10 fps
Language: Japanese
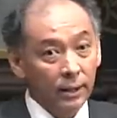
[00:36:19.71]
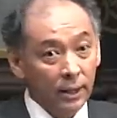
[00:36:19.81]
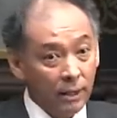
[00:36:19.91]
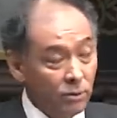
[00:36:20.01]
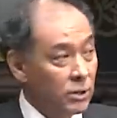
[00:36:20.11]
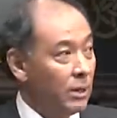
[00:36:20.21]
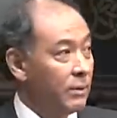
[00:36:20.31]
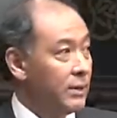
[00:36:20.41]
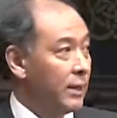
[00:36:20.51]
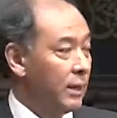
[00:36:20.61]
かもしれ
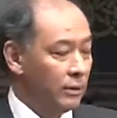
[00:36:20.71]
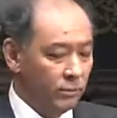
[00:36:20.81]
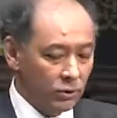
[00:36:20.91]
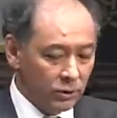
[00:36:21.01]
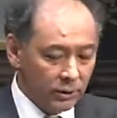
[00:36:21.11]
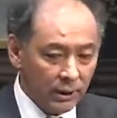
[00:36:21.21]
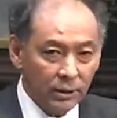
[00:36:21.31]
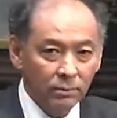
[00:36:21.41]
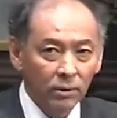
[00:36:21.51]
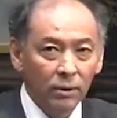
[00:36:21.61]
ませんけども少な
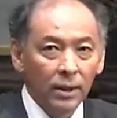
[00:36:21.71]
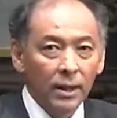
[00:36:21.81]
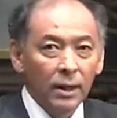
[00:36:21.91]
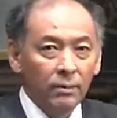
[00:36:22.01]
くとも